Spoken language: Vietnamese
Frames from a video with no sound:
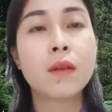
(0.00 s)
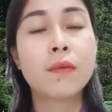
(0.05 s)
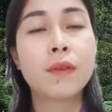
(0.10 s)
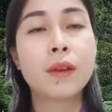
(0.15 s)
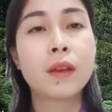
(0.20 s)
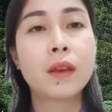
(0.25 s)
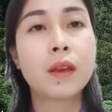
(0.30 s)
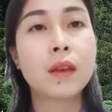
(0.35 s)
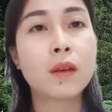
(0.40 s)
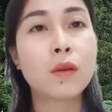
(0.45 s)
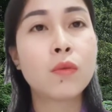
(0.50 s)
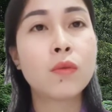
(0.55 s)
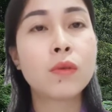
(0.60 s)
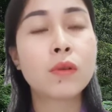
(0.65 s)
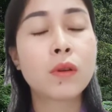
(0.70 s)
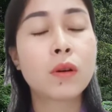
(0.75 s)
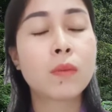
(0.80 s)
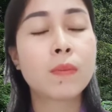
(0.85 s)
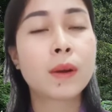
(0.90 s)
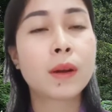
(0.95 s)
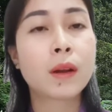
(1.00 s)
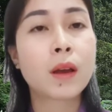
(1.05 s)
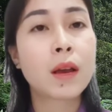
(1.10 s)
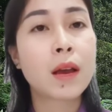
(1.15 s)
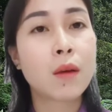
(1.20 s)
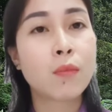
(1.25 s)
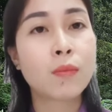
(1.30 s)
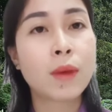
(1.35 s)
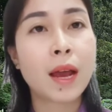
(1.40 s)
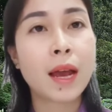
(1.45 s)
vì chị chú cho mình
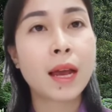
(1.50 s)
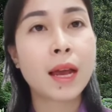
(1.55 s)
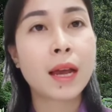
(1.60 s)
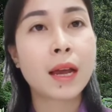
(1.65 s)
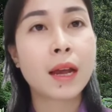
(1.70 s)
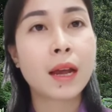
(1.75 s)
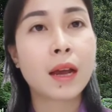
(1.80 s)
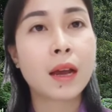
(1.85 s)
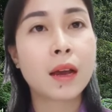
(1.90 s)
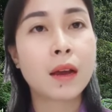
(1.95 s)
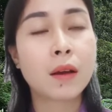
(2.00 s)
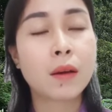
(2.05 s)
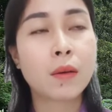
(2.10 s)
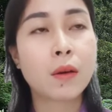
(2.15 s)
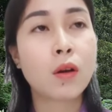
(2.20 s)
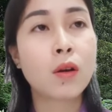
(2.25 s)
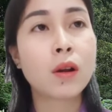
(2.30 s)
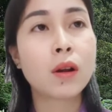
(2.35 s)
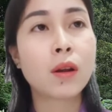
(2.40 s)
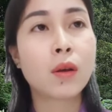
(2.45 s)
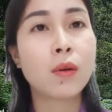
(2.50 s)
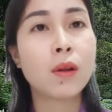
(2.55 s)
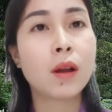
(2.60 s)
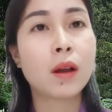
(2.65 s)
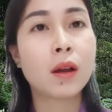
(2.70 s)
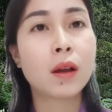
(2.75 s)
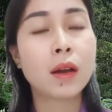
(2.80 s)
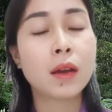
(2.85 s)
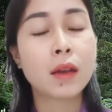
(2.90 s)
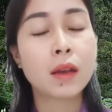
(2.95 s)
cái công năng à, có cái nội
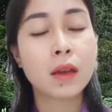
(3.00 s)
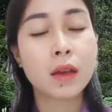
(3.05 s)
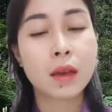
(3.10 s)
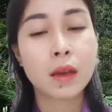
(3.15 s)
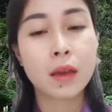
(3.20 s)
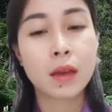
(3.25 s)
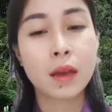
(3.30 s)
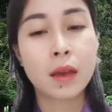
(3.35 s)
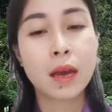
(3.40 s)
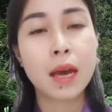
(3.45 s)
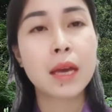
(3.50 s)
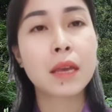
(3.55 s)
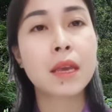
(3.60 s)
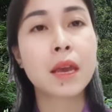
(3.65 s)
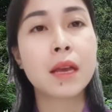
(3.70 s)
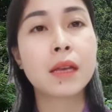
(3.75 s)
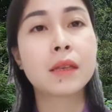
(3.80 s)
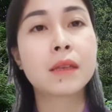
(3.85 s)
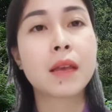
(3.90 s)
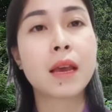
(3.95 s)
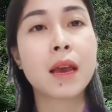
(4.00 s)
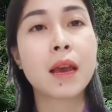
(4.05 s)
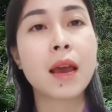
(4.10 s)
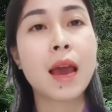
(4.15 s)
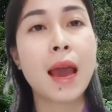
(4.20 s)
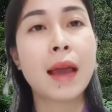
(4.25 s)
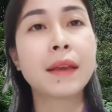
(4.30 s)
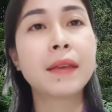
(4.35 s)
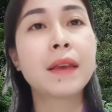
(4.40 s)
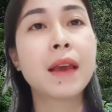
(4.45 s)
lực á thì các chị sẽ
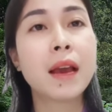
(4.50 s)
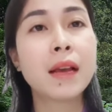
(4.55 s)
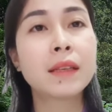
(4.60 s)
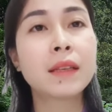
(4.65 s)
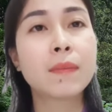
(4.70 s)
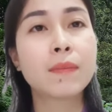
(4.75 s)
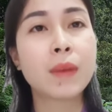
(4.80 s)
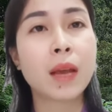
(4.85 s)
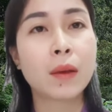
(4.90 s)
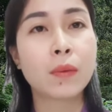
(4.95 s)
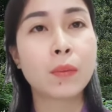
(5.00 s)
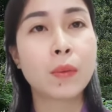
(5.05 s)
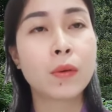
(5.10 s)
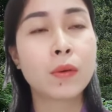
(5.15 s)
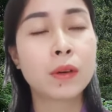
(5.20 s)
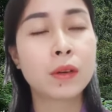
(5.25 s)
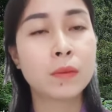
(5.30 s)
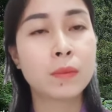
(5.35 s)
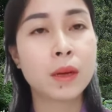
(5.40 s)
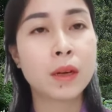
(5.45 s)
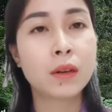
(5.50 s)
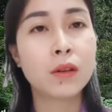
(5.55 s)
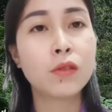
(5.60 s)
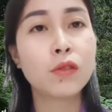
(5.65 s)
hạn chế xâm nhập vô người mình